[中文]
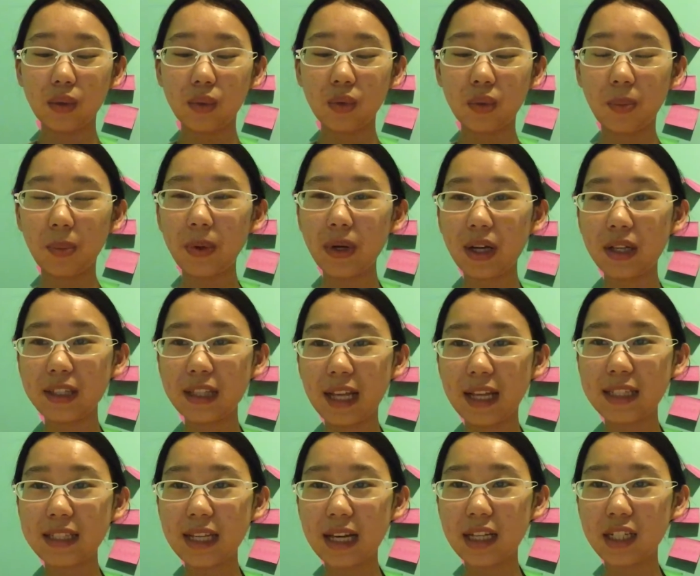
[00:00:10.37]
我不知道
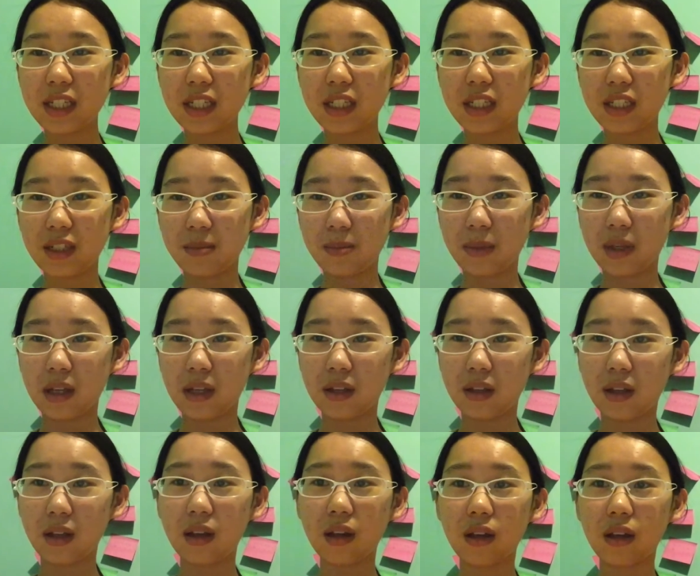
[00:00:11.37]
大家是什么，
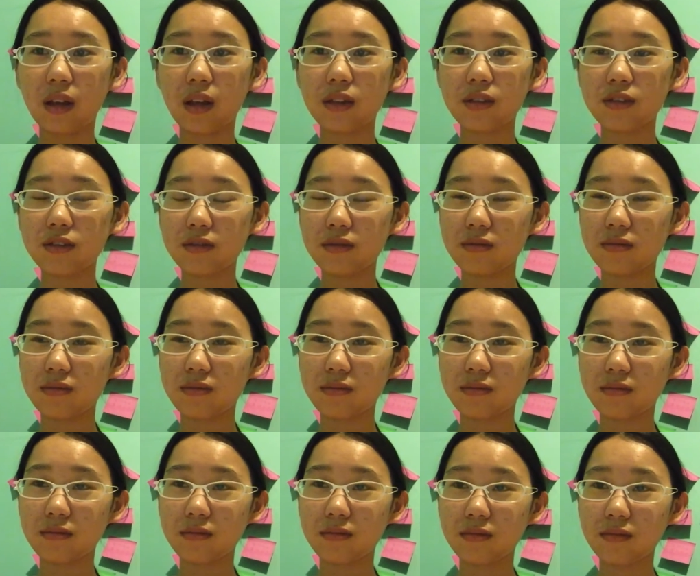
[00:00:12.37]
嗯，
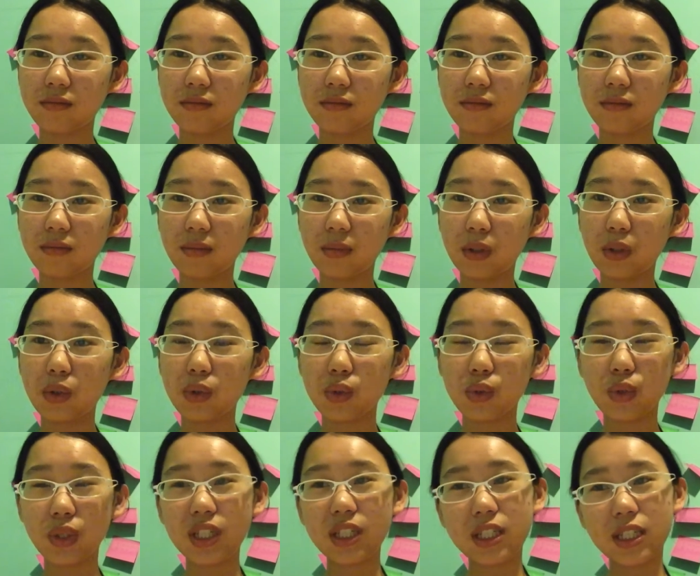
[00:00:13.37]

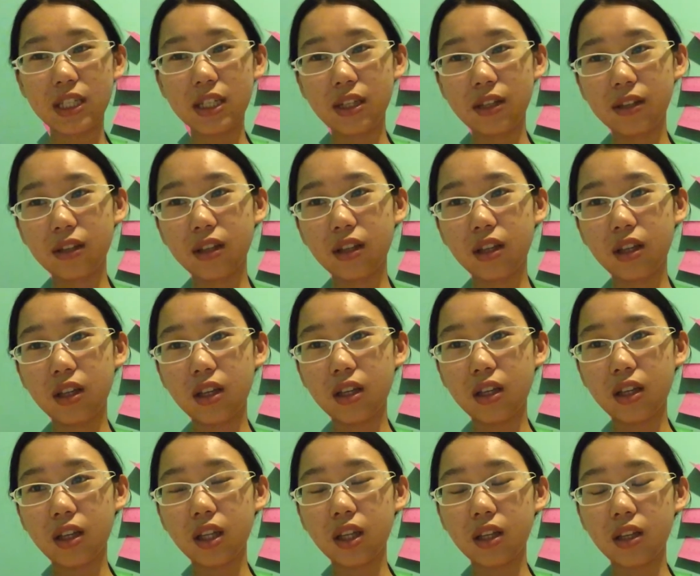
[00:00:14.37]
学习的，
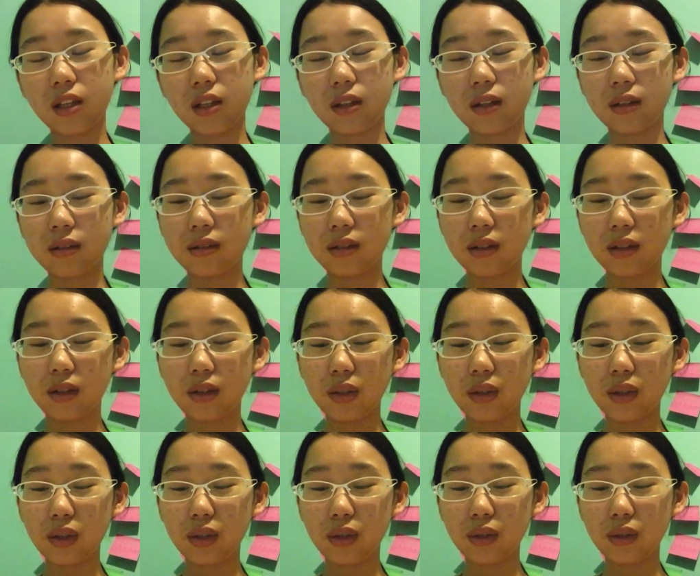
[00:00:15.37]
嗯，
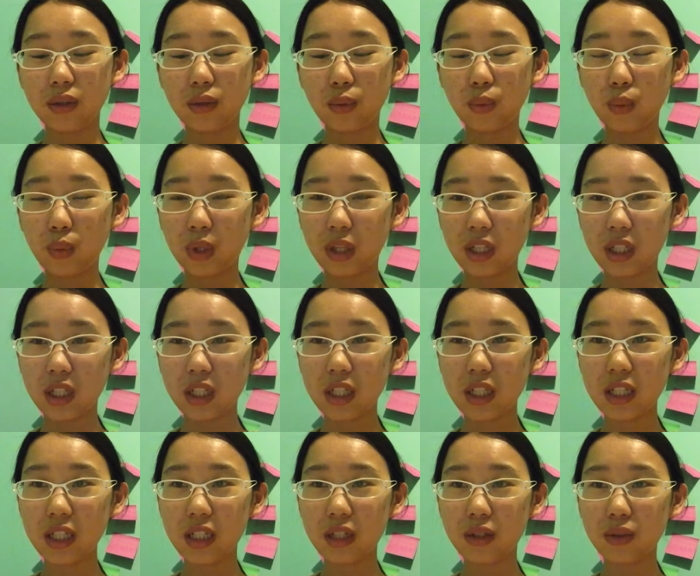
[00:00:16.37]
我呢
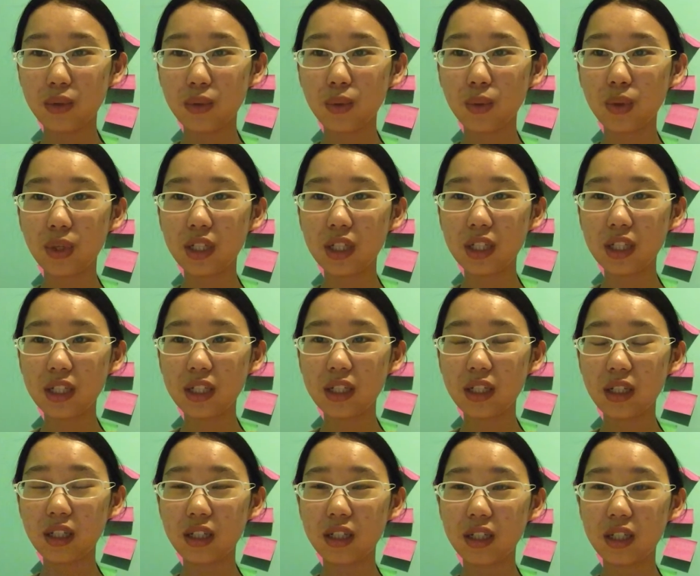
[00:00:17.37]
是，如果
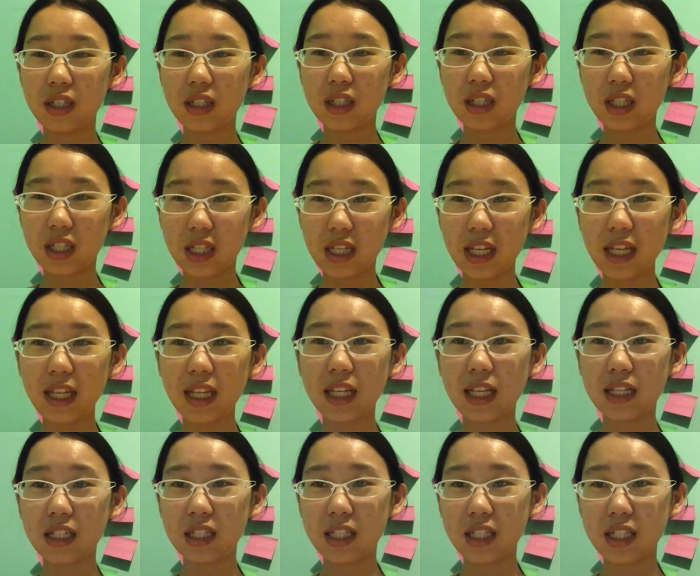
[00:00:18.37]
是十一
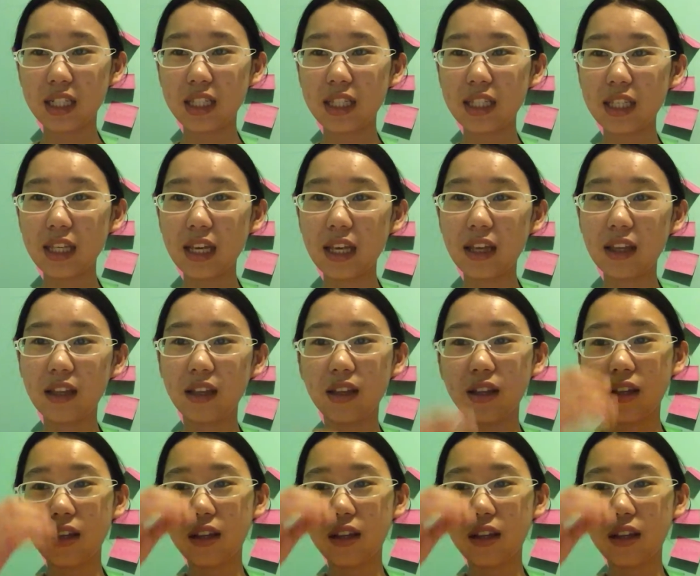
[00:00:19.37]
点之前